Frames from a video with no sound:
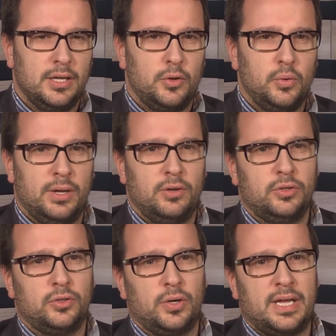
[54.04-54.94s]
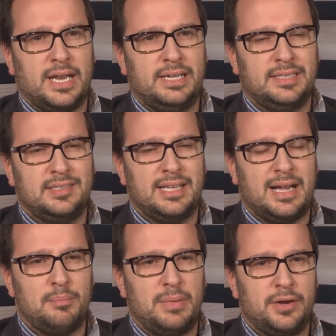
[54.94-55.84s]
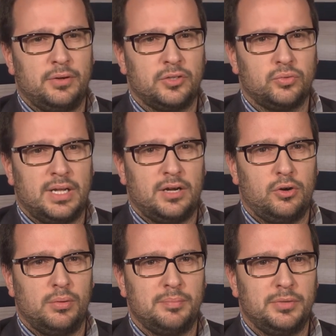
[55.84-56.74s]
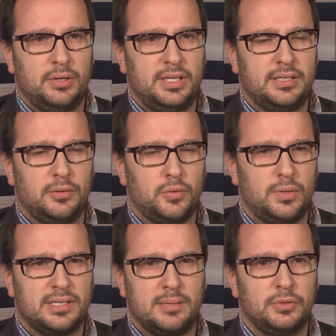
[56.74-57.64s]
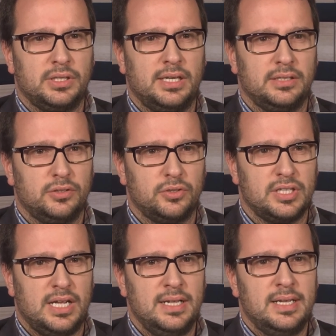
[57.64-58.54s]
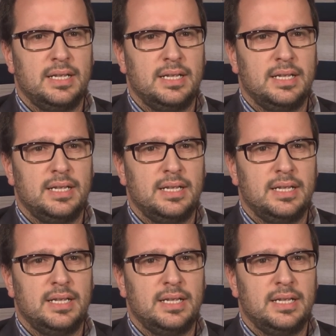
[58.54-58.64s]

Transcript: Luego tocará Leticia Gambaro, que es una joven violista uruguaya muy talentosa,